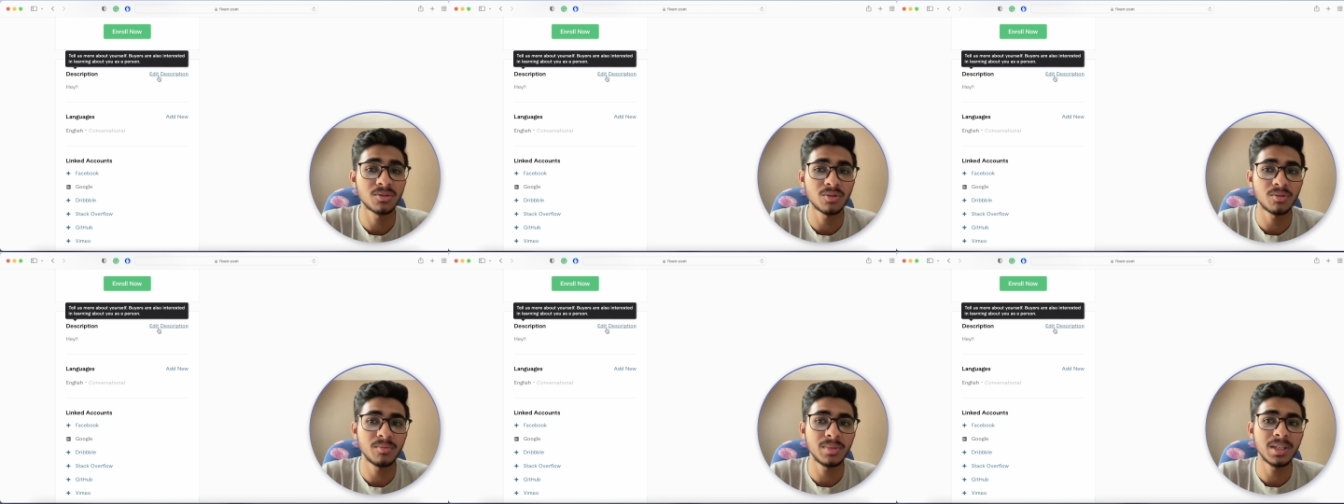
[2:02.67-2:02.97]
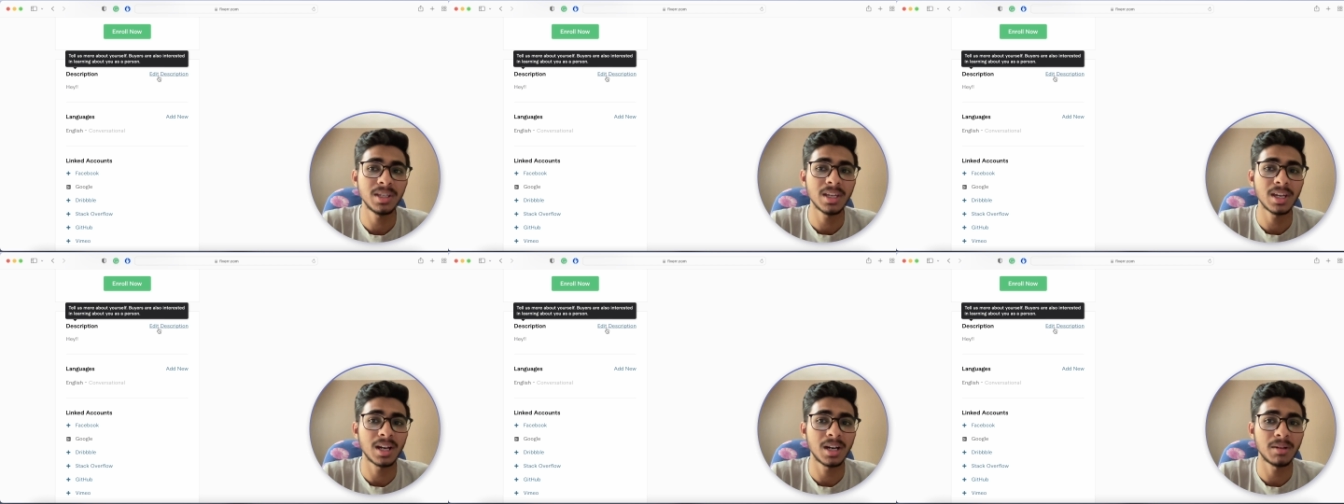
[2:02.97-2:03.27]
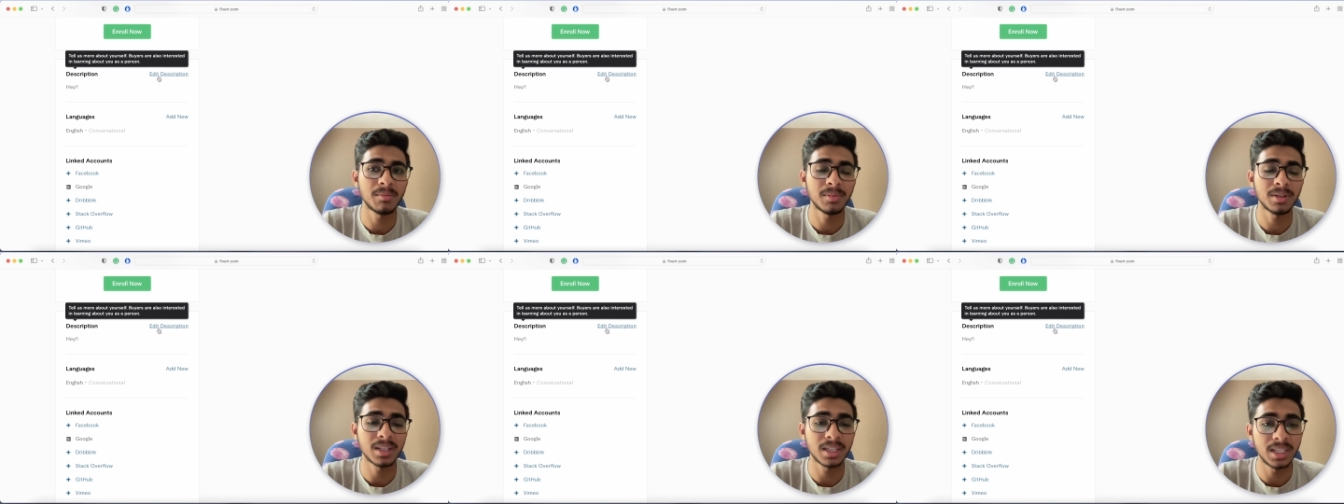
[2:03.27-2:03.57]
जो भी
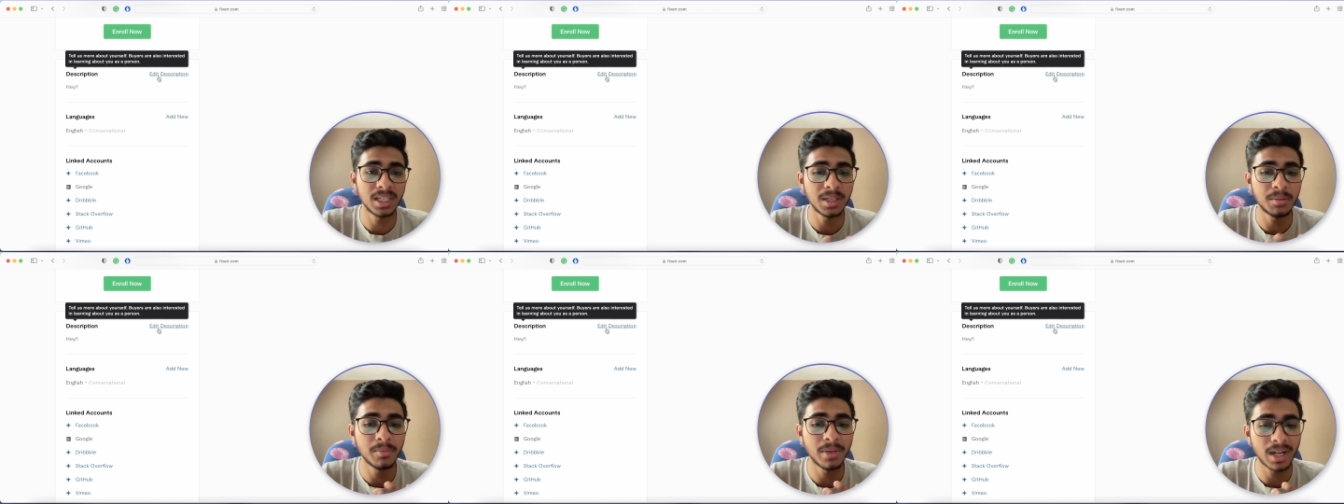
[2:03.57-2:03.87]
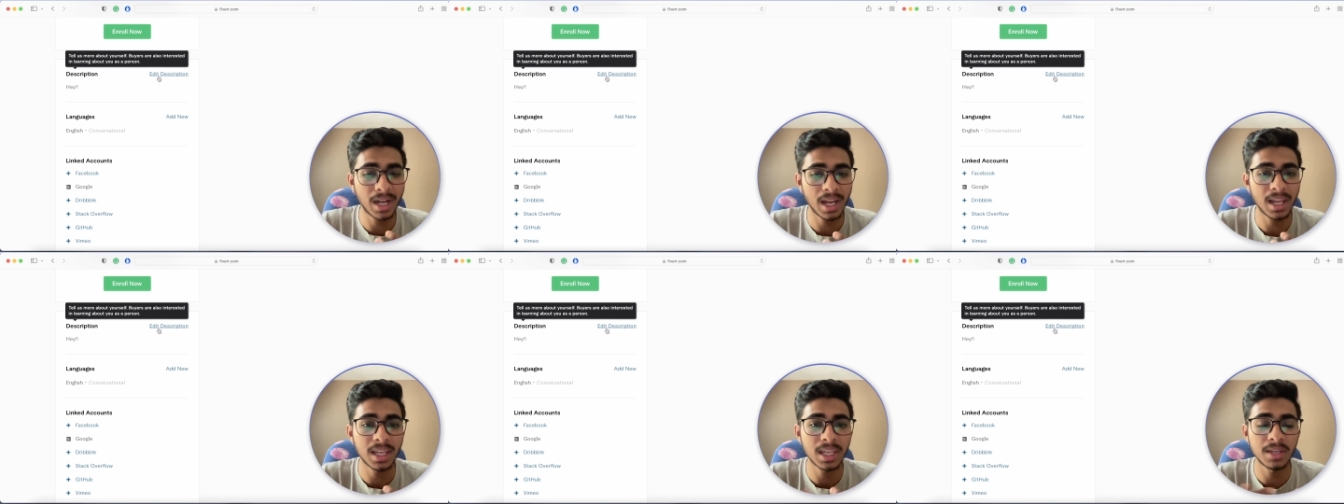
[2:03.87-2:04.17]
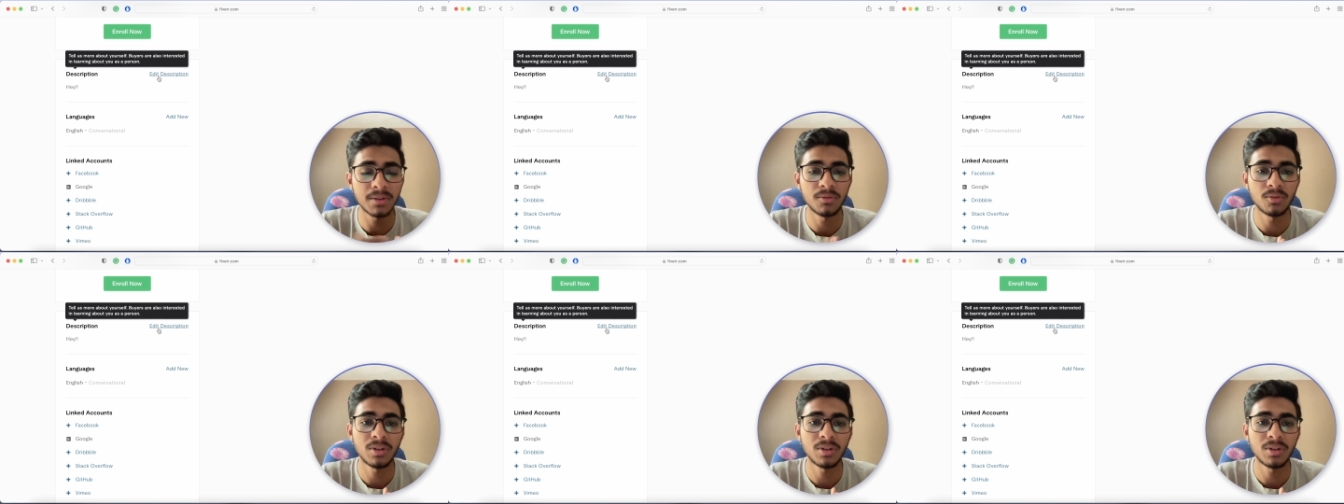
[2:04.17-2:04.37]
हम गीक बनाएंगे